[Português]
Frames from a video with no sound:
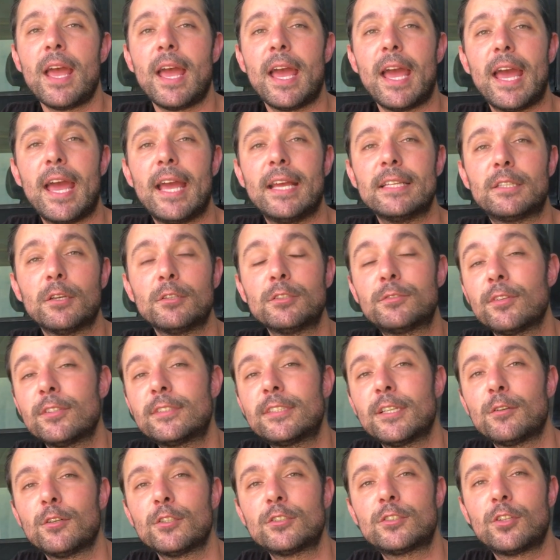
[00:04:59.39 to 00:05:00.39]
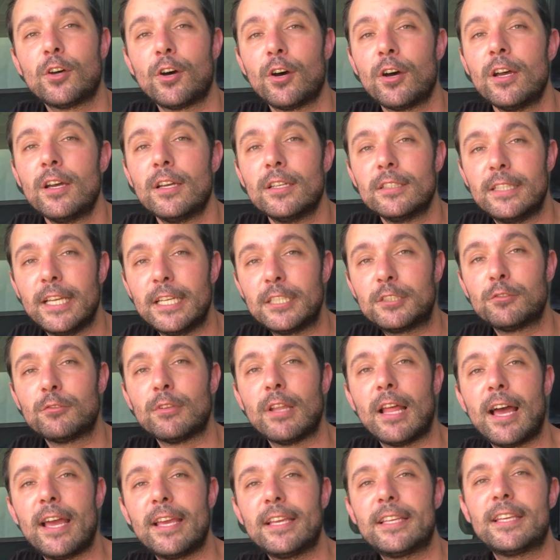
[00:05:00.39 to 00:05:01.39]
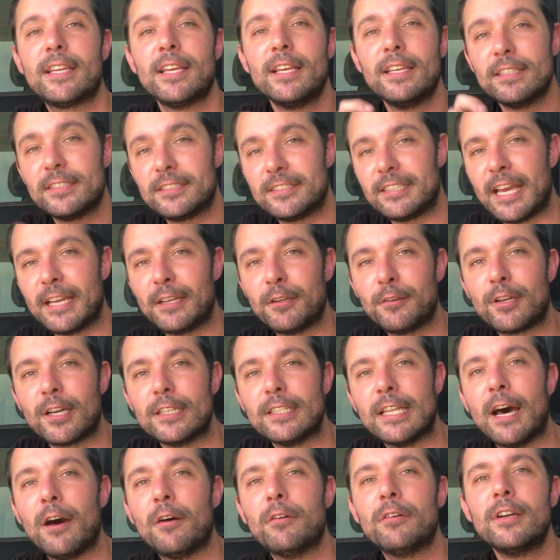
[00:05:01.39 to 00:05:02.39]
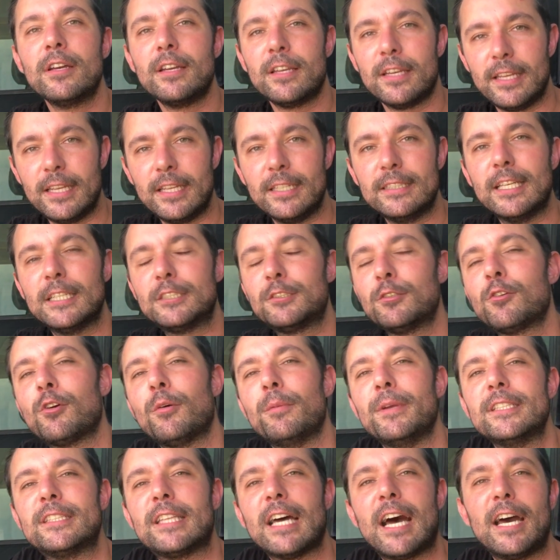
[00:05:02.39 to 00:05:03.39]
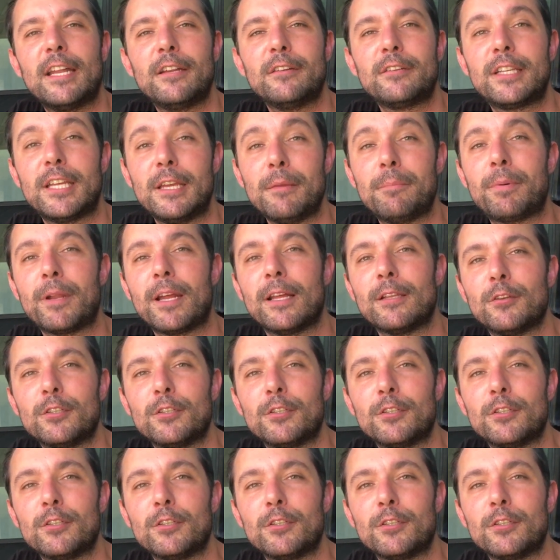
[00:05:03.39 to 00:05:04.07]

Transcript: É, então, se você gostou, deixa um like, segue o canal e deixa um comentário que para a